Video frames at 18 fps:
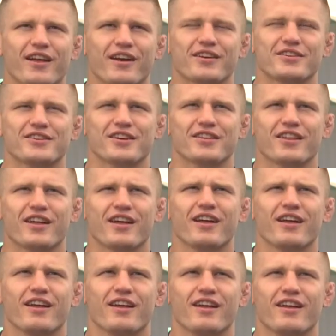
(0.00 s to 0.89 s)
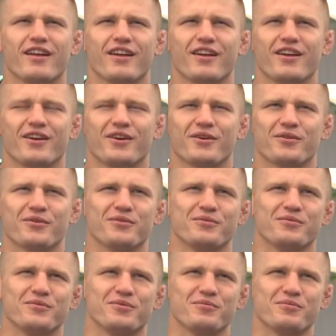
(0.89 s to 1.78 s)
tak siedzę.
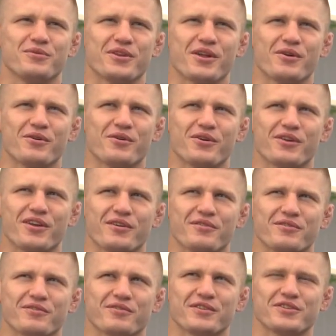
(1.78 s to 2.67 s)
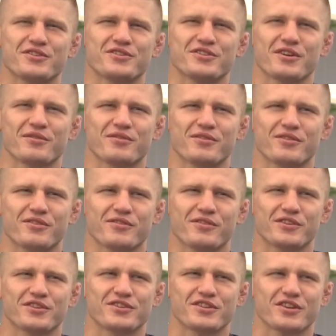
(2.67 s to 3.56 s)
Minęło, nie wiem, 20,
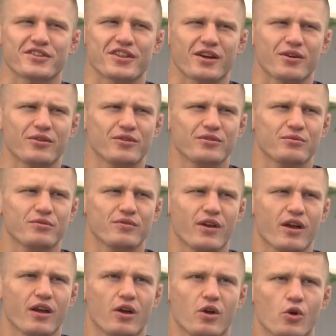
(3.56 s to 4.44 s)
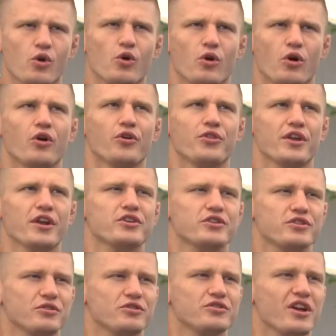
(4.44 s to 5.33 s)
20 sekund, mówię, o teraz
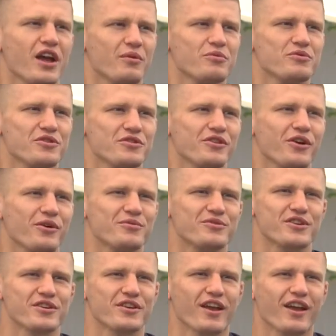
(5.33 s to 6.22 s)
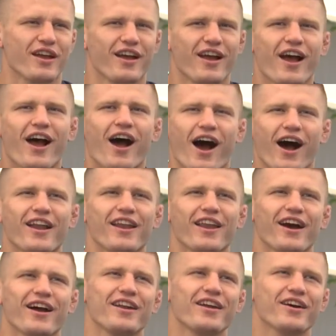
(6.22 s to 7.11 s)
się dogrzałem, już jest dobrze, nie?
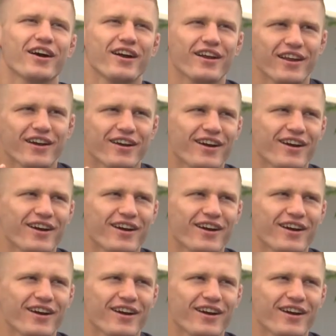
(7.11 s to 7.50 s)
Ale, ale, ale